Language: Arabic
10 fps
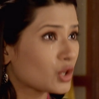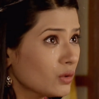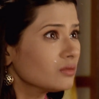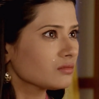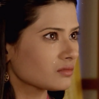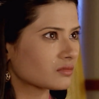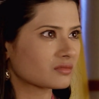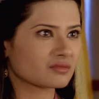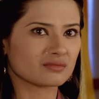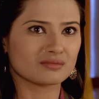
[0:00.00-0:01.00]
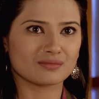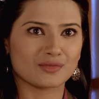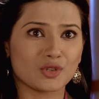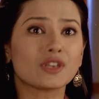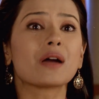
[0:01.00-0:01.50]
واليوم
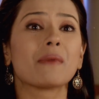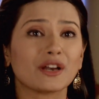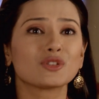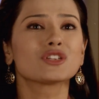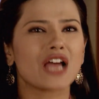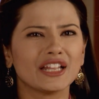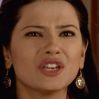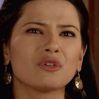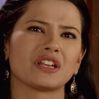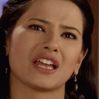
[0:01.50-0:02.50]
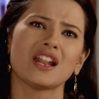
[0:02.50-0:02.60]
انتم ما عم تقبلوا مني